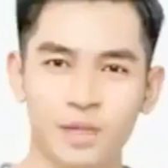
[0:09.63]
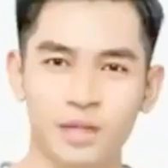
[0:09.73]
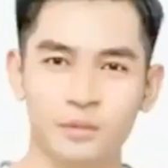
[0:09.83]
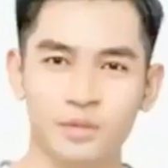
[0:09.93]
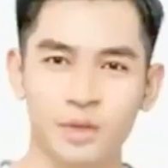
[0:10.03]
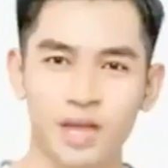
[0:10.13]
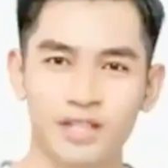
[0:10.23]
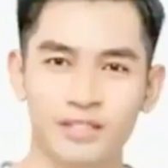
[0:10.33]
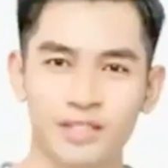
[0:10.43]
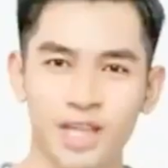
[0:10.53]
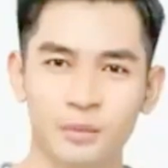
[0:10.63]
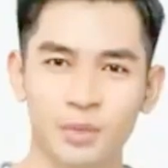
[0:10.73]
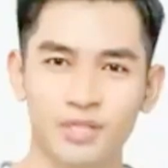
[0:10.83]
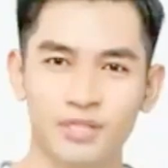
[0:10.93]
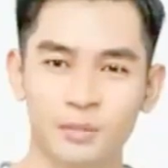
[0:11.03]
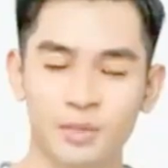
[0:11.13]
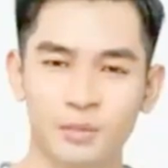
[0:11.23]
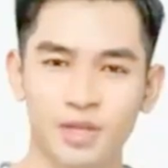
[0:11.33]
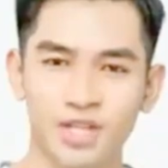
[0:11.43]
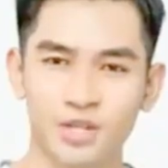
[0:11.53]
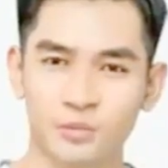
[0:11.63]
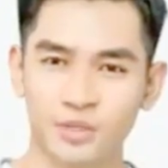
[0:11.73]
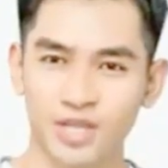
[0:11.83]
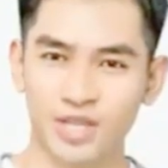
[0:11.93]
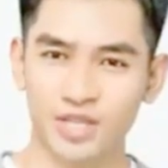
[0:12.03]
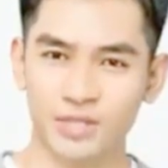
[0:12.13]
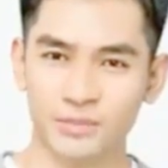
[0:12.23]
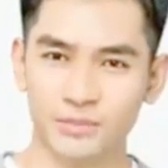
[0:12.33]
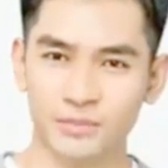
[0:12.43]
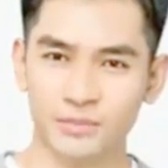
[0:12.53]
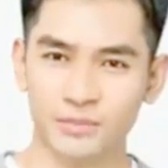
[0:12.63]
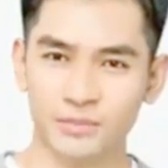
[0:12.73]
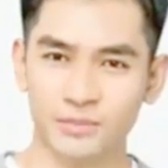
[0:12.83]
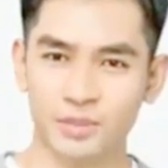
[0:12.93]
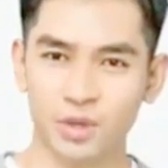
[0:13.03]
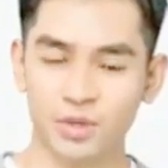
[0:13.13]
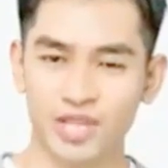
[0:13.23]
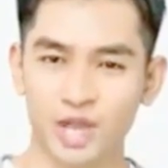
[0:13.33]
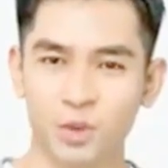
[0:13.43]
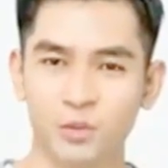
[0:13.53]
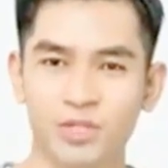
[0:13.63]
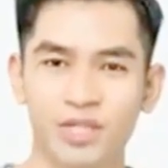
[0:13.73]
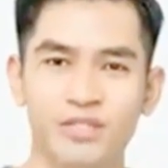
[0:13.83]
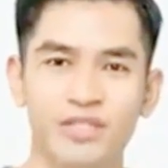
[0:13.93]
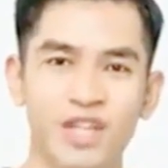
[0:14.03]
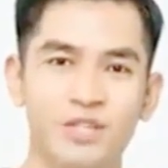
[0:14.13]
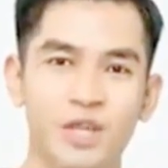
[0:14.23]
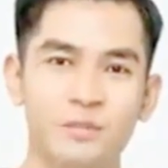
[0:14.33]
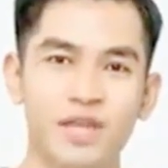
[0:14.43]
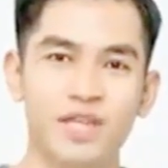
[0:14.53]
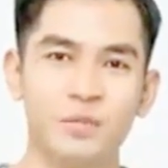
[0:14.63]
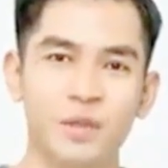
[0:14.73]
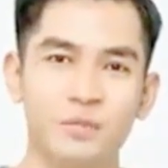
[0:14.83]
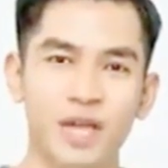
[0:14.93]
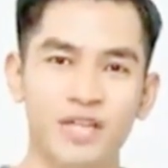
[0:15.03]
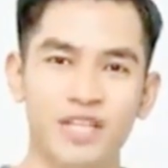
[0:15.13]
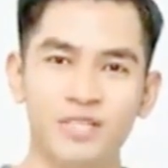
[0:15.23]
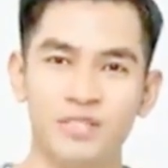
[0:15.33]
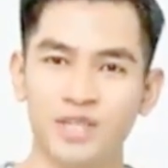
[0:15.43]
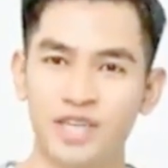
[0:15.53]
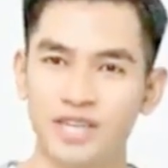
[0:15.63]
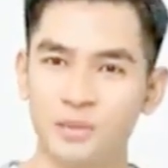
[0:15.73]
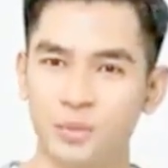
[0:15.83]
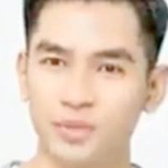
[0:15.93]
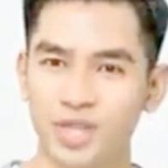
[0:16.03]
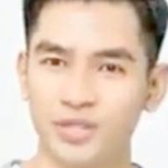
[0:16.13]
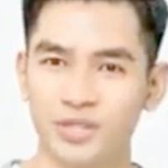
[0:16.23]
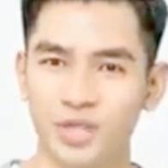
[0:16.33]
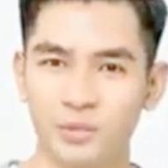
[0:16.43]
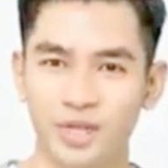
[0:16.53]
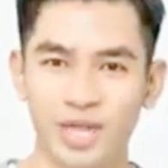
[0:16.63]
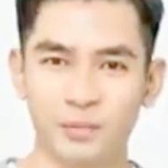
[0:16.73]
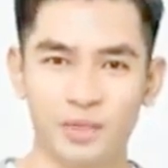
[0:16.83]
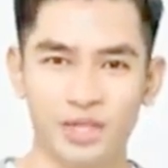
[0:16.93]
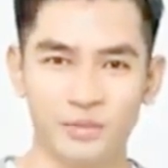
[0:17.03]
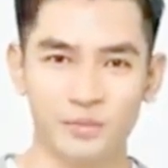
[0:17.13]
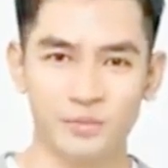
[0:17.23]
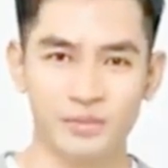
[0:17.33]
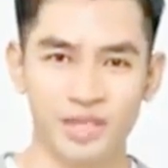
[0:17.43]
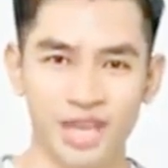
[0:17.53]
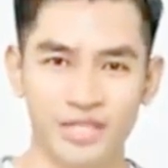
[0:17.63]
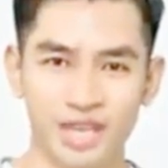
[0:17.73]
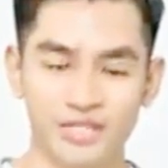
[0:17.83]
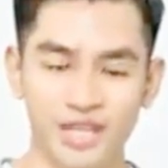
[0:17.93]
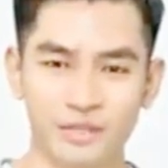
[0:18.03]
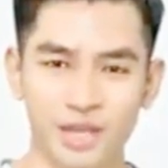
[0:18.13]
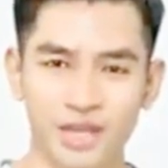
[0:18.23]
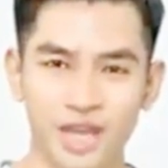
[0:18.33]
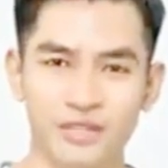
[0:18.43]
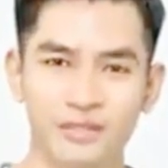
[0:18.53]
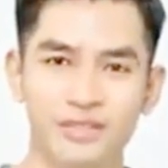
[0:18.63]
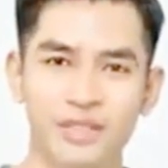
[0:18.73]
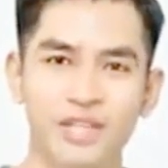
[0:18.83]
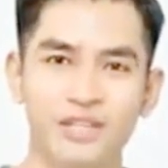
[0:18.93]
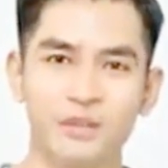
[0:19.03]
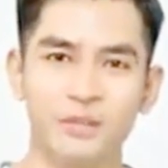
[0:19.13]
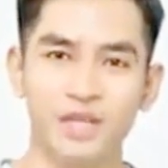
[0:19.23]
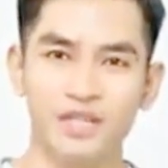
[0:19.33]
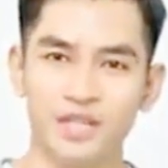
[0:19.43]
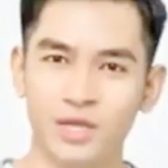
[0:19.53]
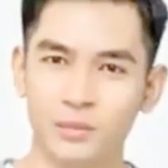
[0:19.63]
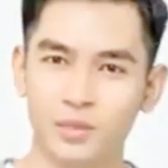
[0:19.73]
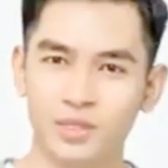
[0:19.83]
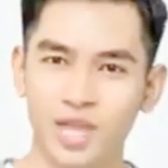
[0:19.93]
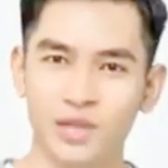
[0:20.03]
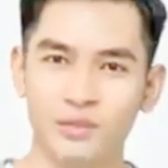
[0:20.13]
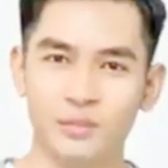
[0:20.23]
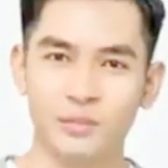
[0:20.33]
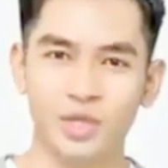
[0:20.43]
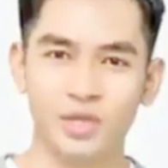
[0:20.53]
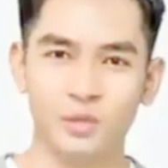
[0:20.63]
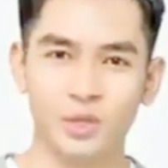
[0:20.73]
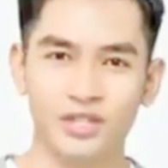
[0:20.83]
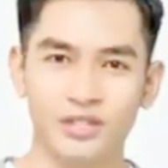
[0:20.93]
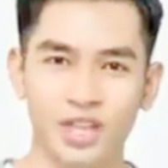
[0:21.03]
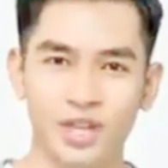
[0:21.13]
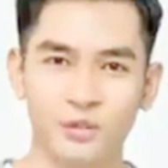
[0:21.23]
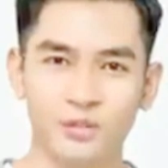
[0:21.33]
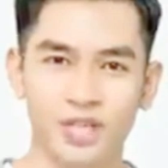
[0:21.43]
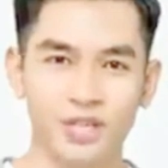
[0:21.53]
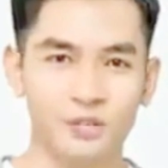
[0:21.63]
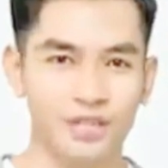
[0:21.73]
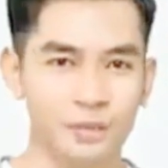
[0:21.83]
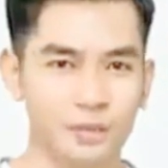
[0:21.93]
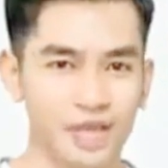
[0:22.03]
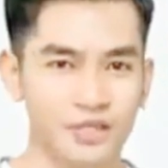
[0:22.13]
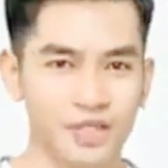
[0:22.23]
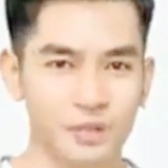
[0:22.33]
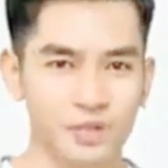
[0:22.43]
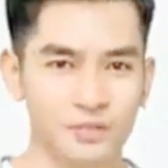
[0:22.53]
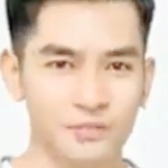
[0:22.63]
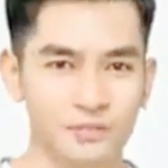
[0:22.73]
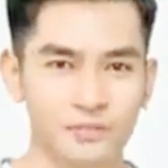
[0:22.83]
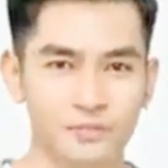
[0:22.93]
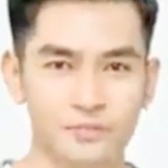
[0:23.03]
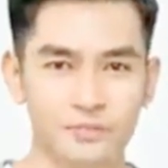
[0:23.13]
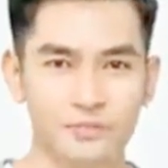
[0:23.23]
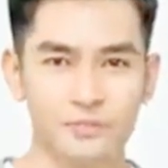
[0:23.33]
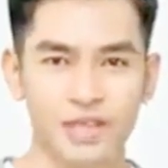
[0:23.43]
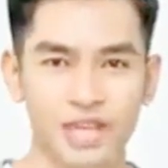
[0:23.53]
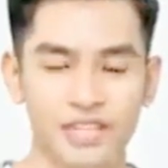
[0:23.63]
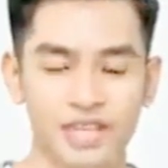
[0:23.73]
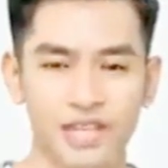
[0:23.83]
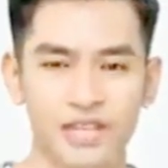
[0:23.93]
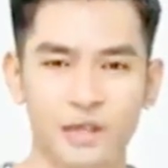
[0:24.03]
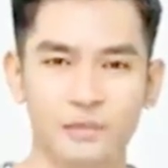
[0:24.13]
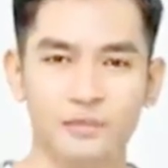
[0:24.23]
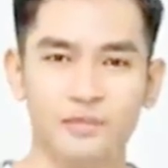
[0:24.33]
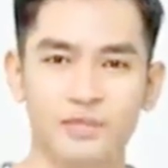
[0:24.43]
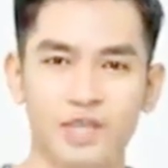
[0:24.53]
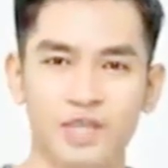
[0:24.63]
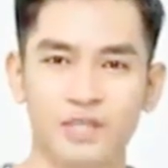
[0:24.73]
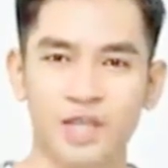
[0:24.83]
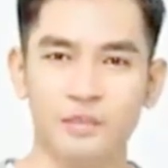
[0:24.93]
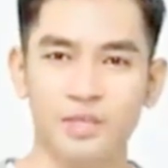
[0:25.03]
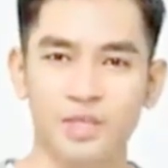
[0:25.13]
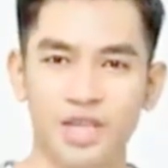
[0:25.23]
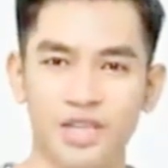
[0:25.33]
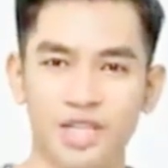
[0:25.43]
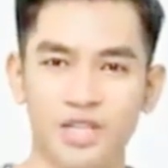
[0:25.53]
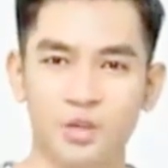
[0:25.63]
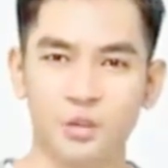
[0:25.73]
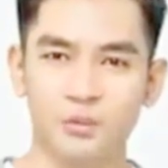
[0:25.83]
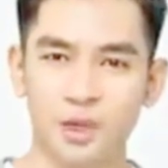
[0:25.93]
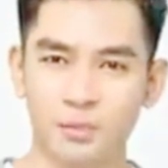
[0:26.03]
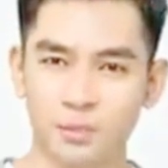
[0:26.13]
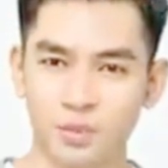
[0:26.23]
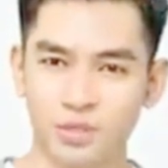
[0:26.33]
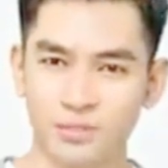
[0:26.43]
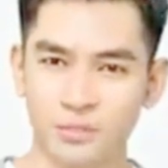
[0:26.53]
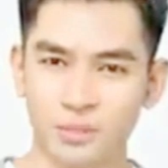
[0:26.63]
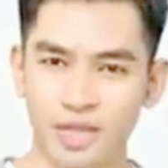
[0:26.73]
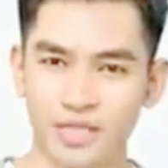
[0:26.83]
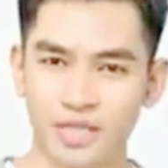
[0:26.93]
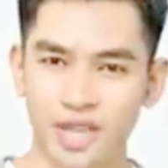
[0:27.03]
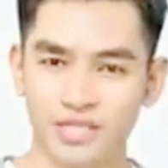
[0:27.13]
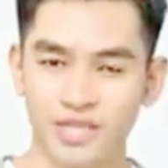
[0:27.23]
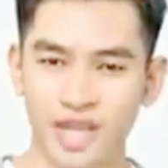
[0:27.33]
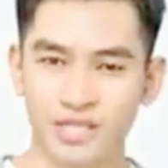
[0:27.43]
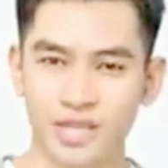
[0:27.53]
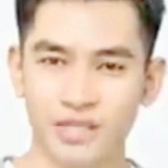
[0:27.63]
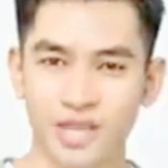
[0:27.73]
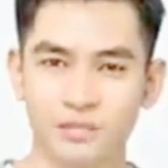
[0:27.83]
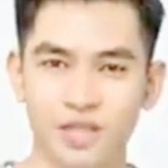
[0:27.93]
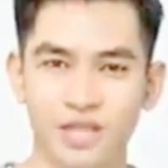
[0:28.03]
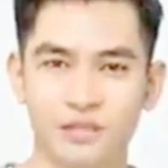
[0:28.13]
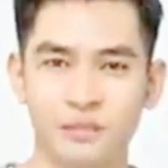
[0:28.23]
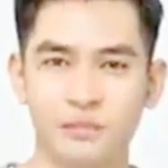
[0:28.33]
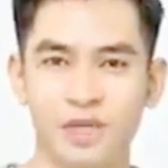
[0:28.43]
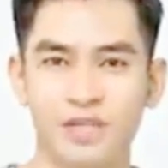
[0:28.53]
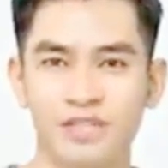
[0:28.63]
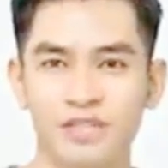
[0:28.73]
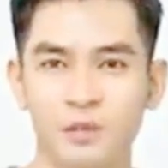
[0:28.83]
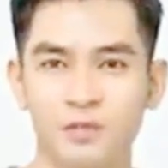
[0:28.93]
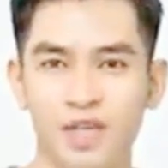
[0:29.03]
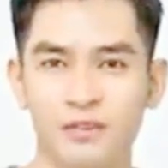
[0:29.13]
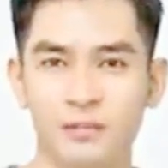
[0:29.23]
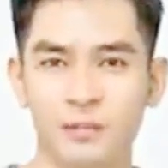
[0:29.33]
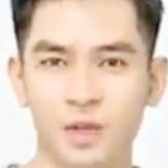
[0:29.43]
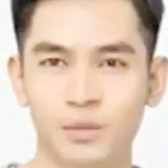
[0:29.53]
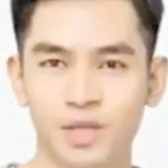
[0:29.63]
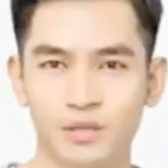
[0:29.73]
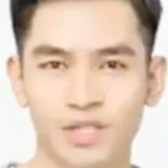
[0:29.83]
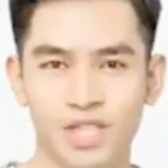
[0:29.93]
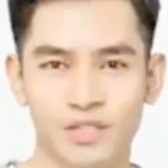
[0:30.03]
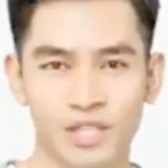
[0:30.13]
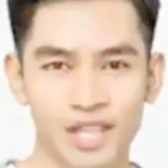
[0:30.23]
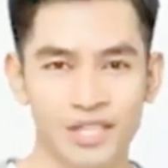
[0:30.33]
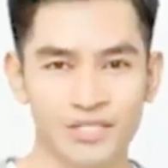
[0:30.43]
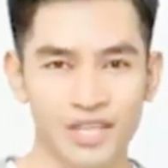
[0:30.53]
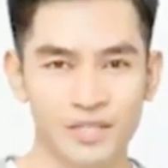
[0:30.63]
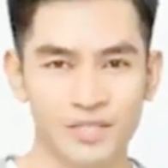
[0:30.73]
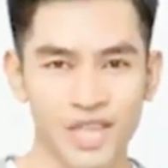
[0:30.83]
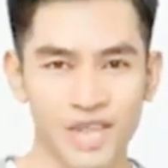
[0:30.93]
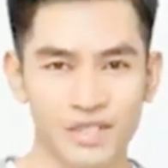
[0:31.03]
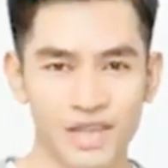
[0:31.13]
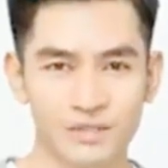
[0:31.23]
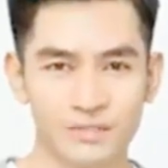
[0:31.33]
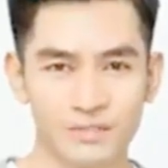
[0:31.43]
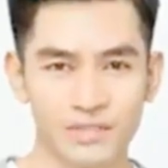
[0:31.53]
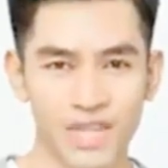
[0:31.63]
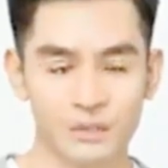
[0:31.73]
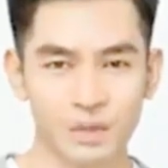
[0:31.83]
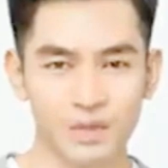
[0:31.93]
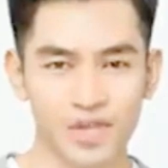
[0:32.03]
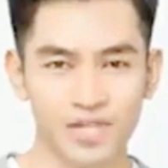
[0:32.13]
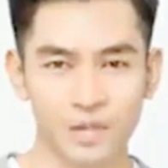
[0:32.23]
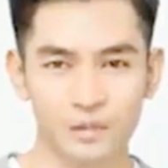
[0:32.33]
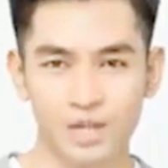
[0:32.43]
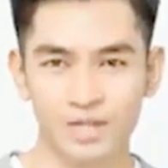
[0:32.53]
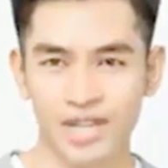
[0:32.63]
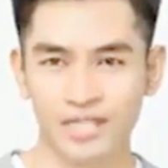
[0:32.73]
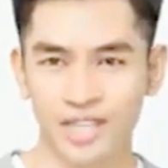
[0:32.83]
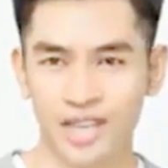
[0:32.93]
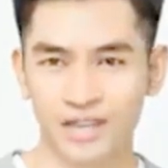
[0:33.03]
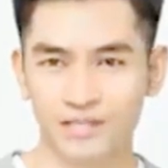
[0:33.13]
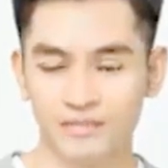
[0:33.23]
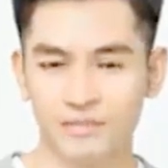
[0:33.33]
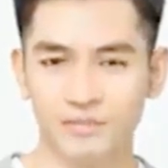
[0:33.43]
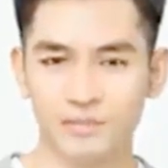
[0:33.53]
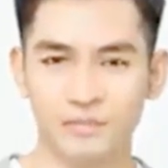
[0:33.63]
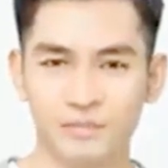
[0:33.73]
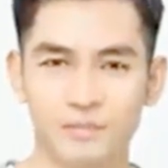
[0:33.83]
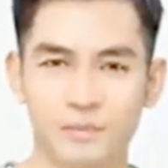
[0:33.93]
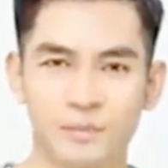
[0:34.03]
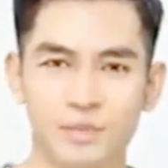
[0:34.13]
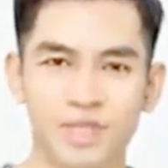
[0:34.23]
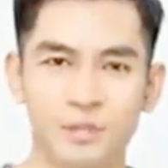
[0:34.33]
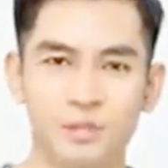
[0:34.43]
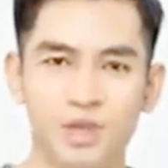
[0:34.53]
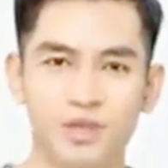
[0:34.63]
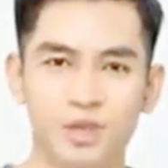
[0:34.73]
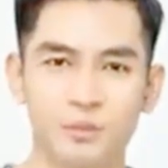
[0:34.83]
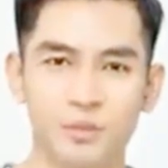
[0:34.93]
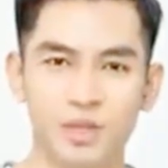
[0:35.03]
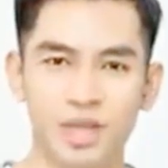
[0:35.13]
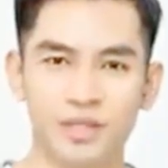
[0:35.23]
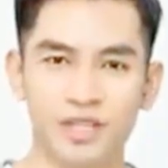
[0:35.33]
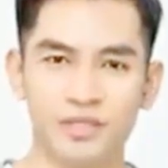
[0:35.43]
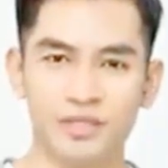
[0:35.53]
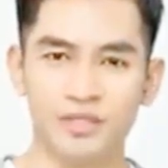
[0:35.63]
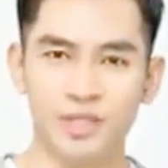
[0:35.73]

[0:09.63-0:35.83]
Bab 1534 bayar harganya. Rupanya mereka semua dibius. Hattori itu memandangi kedua wanita itu dengan tatapan lucu, minum sake dengan tenang, dengan ekspresi santai di wajahnya. Segera wajah kedua wanita itu menjadi cerah, dan napas mereka menjadi sedikit tidak teratur. Sepertinya malam ini menyenangkan.